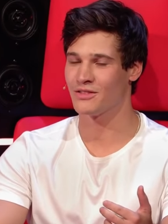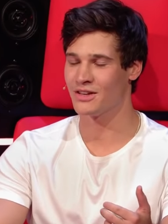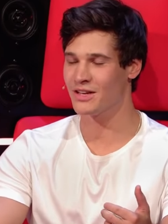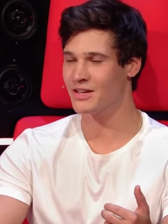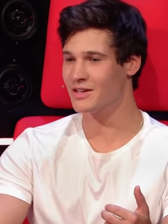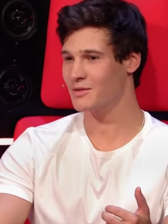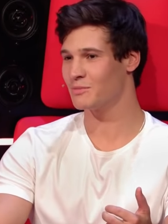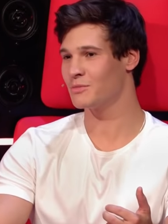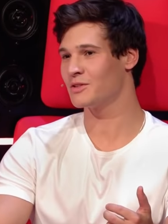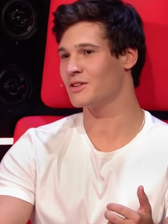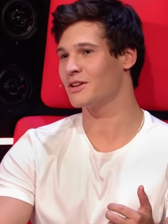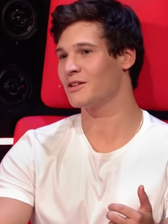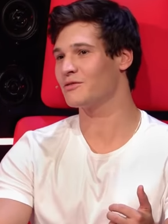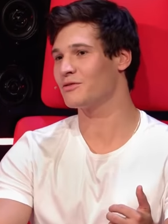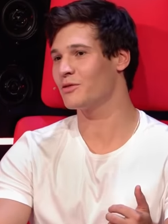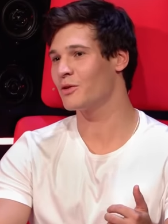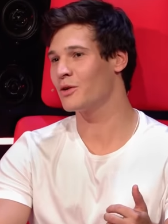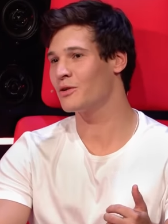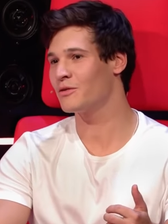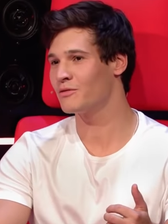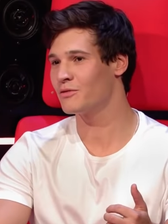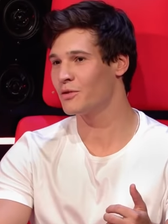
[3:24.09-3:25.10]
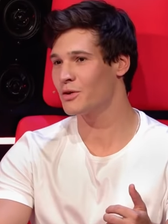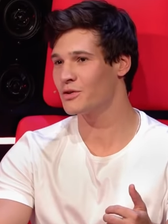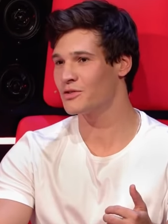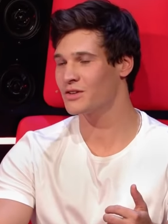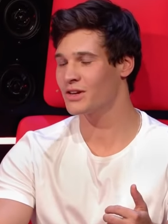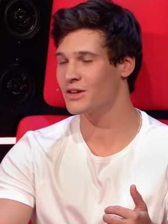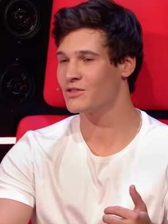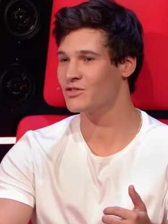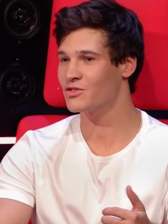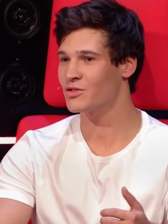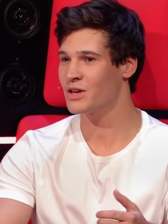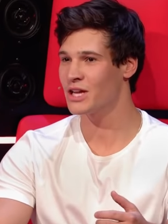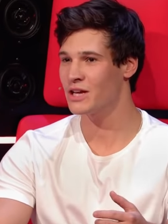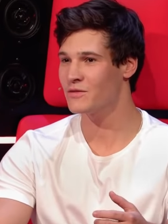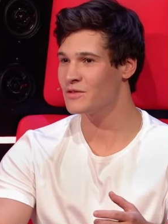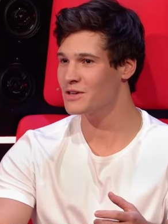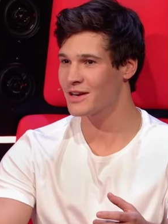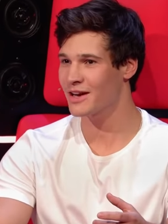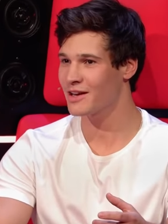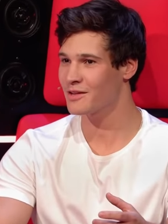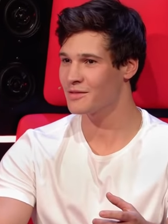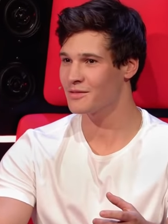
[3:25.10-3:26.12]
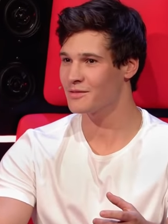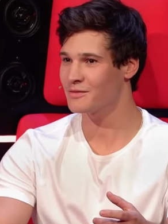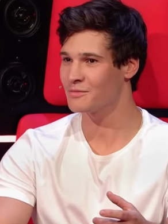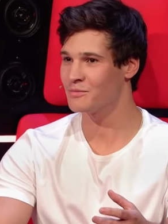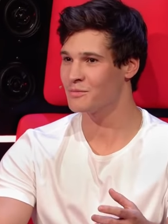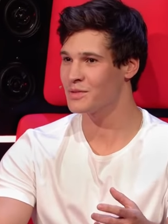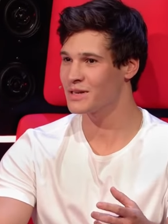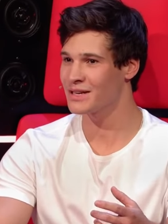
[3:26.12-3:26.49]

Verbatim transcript: dich mit deinen Freunden Voice Kids schon Ewigkeiten